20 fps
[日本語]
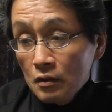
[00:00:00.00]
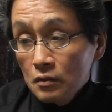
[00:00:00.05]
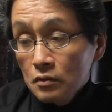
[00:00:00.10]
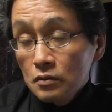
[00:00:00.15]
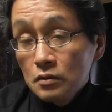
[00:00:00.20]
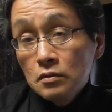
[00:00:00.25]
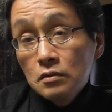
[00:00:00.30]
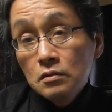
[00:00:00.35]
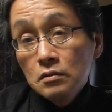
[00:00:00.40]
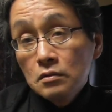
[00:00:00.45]

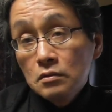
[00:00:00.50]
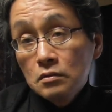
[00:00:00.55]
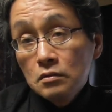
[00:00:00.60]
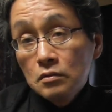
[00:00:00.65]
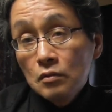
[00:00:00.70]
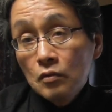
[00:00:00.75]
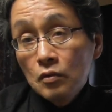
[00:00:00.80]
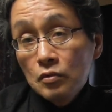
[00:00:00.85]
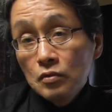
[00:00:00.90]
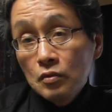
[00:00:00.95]
い
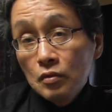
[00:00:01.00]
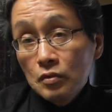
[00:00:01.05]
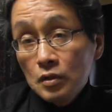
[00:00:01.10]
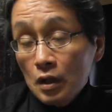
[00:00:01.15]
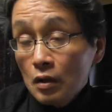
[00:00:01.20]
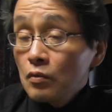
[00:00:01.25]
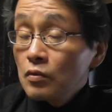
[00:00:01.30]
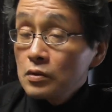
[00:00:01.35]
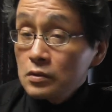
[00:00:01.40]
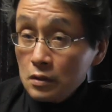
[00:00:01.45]
うこと
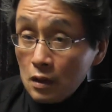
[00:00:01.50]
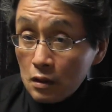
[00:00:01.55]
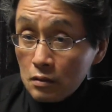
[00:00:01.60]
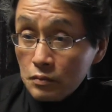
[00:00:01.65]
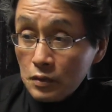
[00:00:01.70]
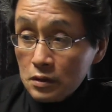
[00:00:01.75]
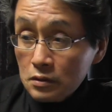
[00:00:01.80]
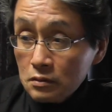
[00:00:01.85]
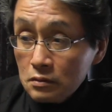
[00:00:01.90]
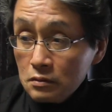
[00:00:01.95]
でござい
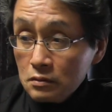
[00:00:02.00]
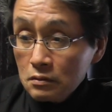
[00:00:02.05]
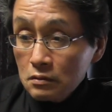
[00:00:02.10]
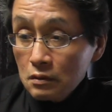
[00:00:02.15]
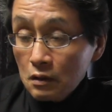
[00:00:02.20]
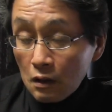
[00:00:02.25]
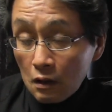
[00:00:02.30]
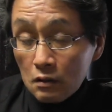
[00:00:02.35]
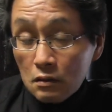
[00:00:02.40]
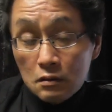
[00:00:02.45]
ます。
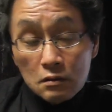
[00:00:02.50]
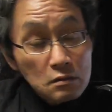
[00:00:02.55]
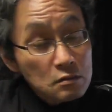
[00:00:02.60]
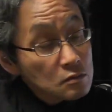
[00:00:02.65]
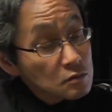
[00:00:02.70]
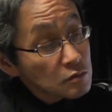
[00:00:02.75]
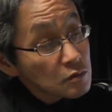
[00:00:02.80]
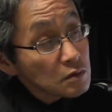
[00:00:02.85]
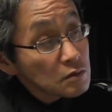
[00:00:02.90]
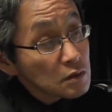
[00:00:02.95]
はい。
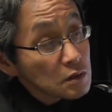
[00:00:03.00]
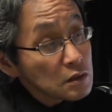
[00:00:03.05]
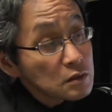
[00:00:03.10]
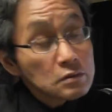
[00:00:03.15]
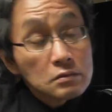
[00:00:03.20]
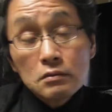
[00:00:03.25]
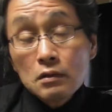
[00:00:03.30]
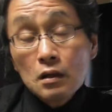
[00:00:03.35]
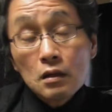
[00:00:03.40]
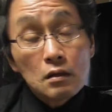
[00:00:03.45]
それはで
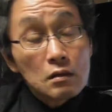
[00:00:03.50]
すね、